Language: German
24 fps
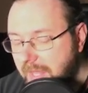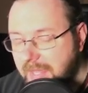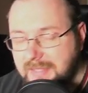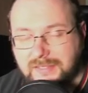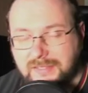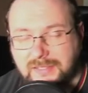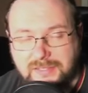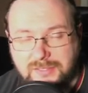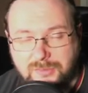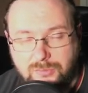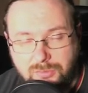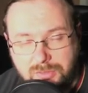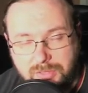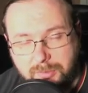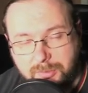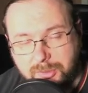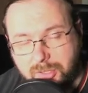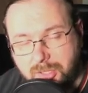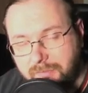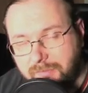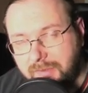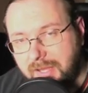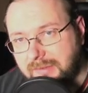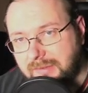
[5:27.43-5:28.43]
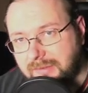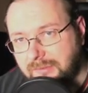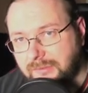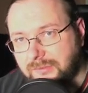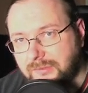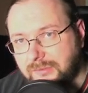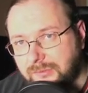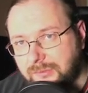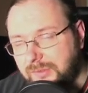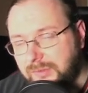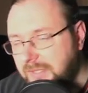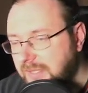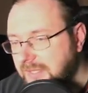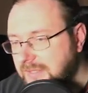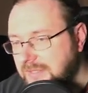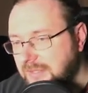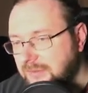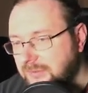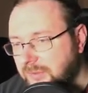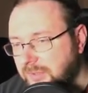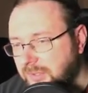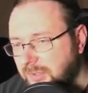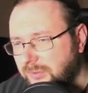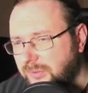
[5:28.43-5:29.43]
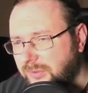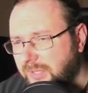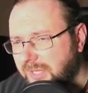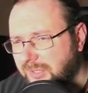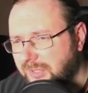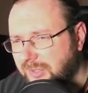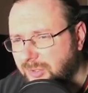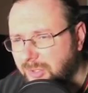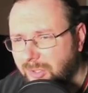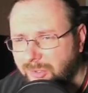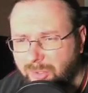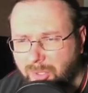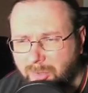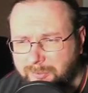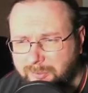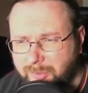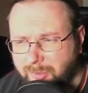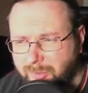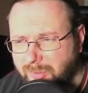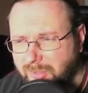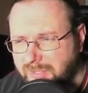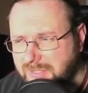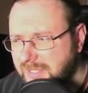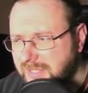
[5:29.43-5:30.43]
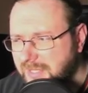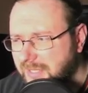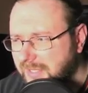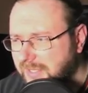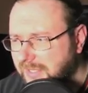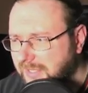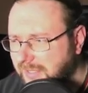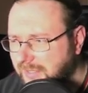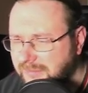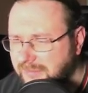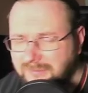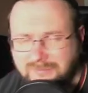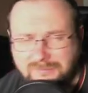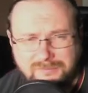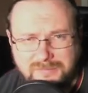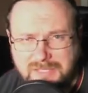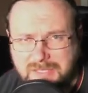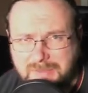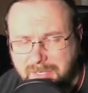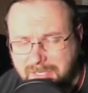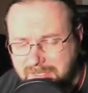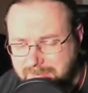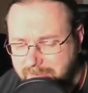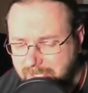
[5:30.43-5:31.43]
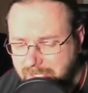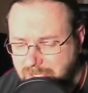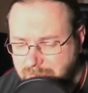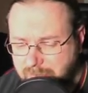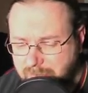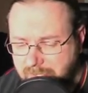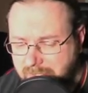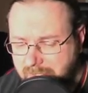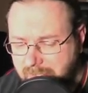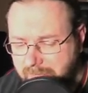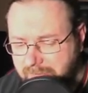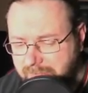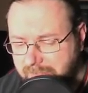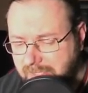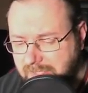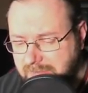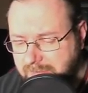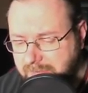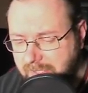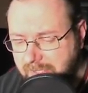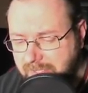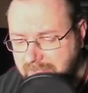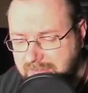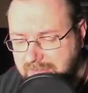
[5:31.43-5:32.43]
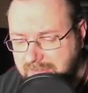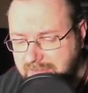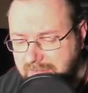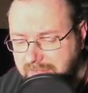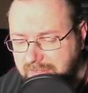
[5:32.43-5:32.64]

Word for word: Ist ganz cool, damit können wir halt einen Phoenix in den Friedhof legen, können Opt und Consider kriegen, zwei Spells spielen, haben wir drei Spells.